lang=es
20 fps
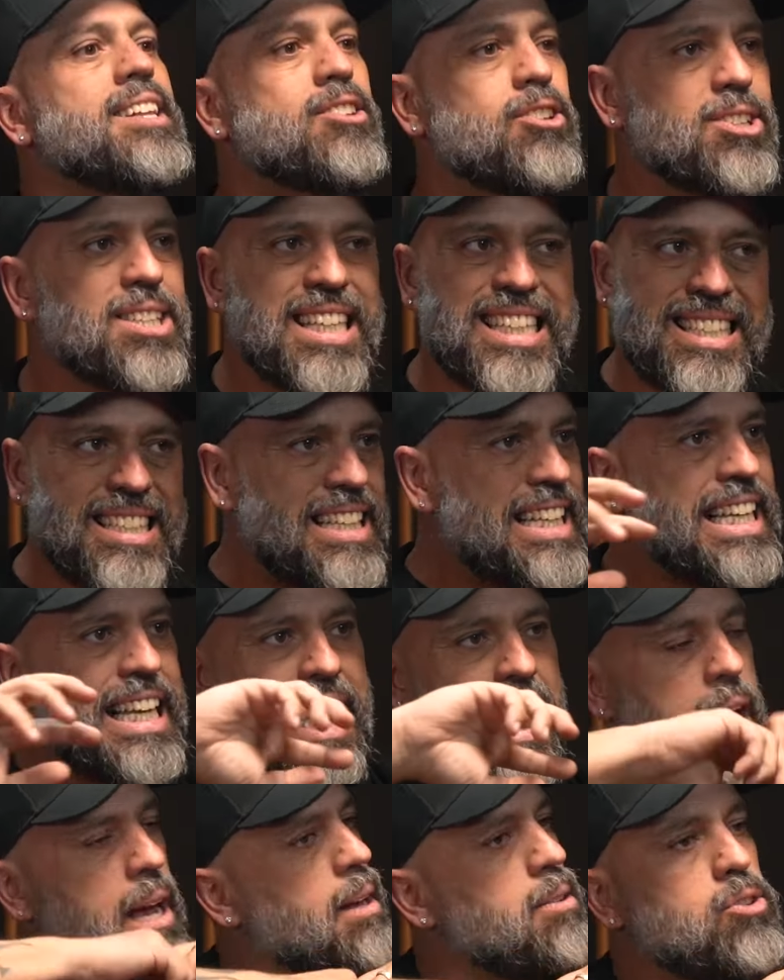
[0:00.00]
Entonces,
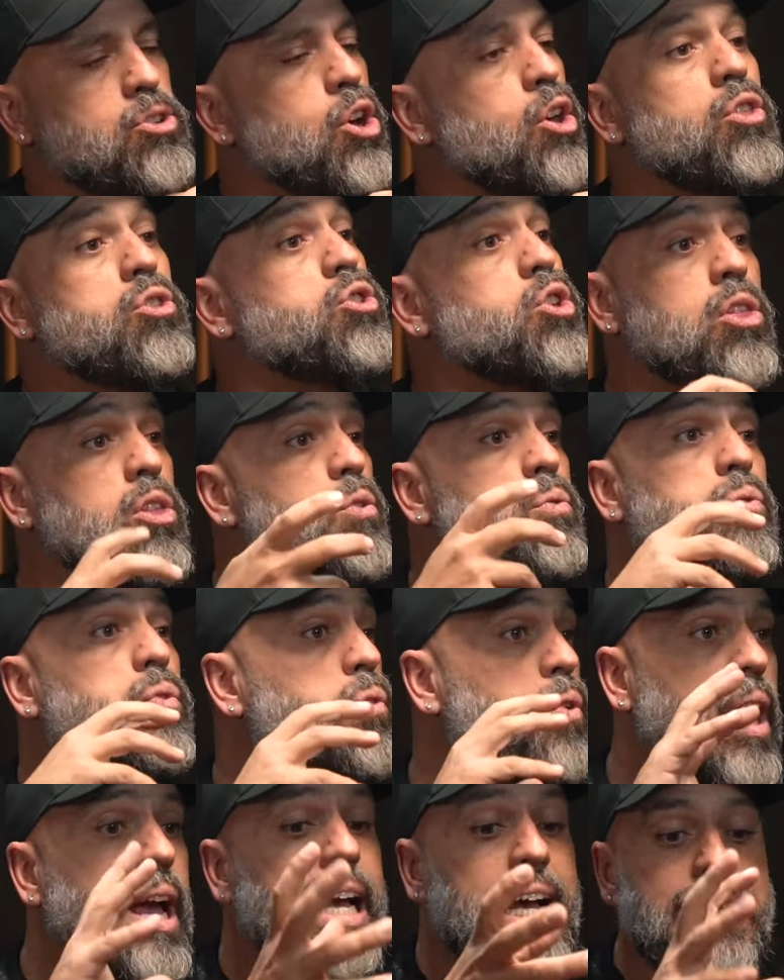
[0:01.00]
todo, todo
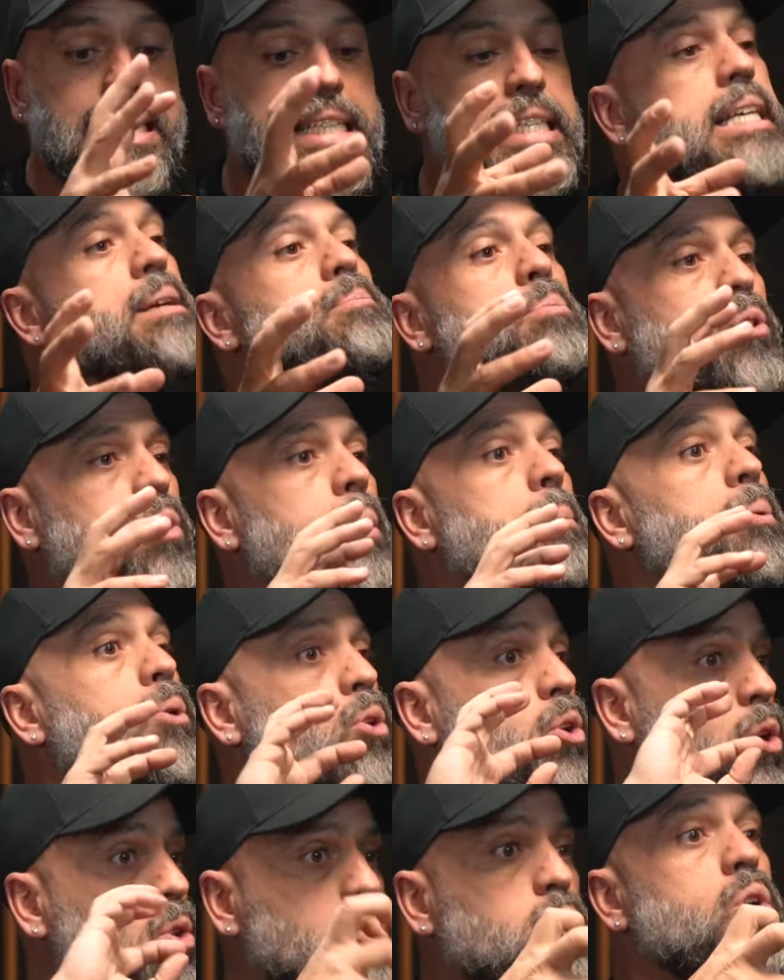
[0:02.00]
fue así, poco a
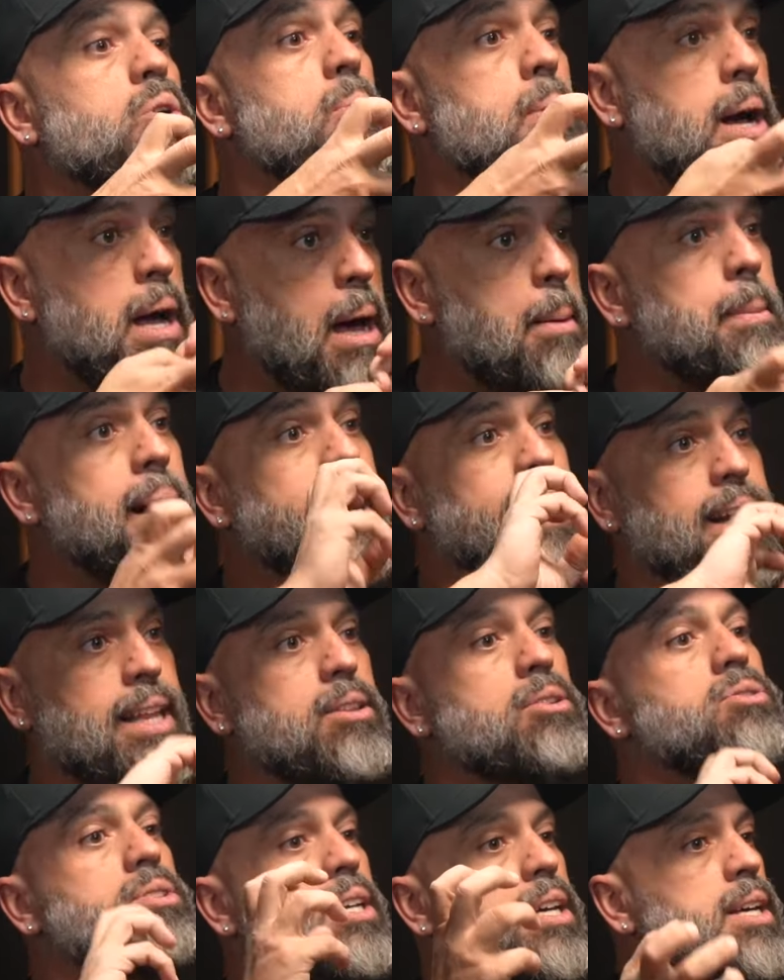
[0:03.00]
poco todo iba
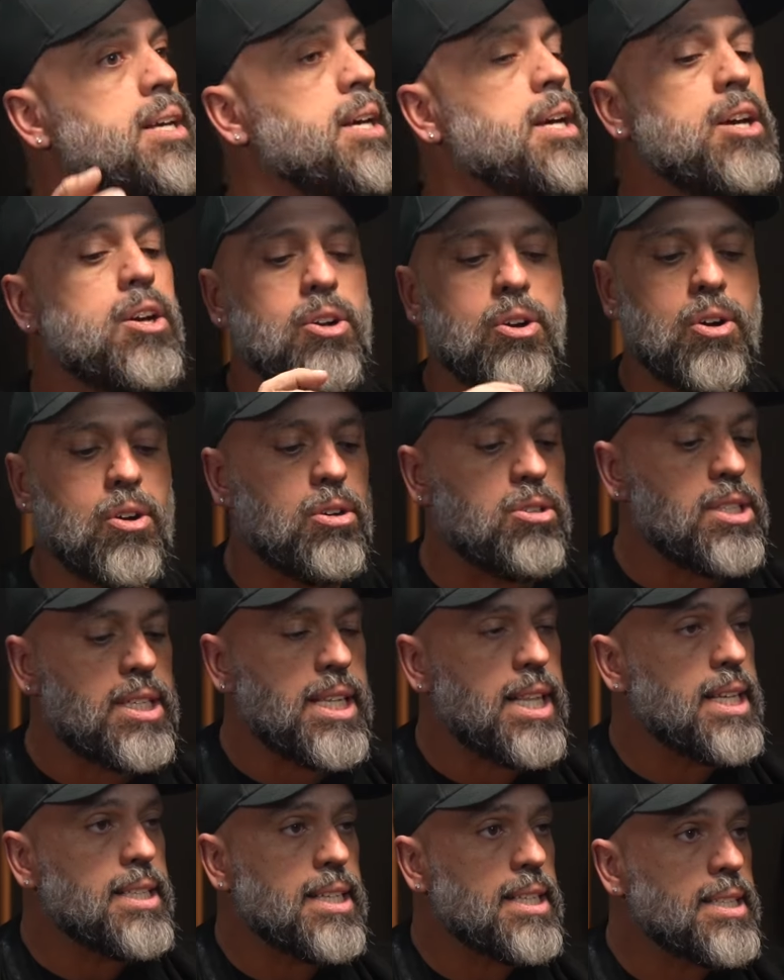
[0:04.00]
amarrándose con
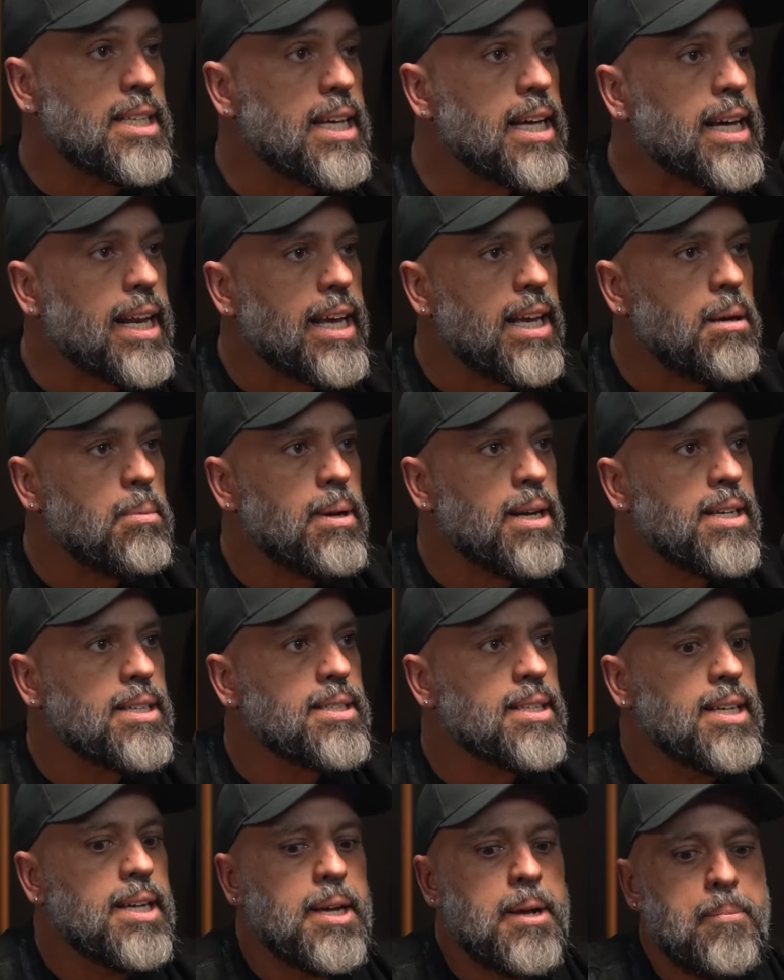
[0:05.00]
coincidencias
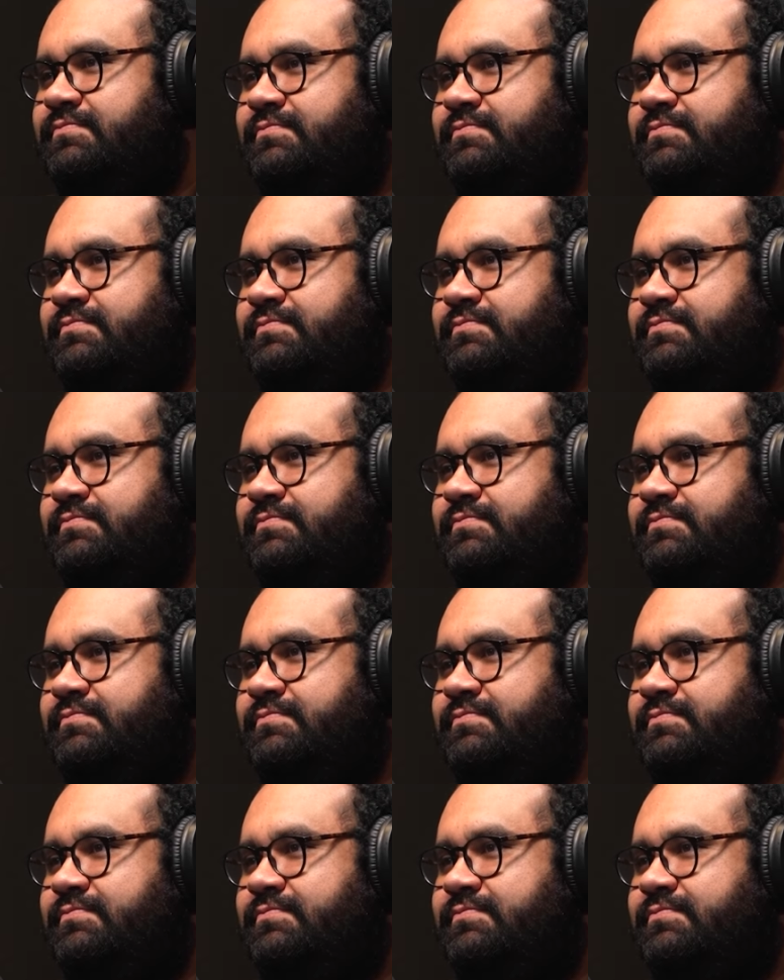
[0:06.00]
increíbles.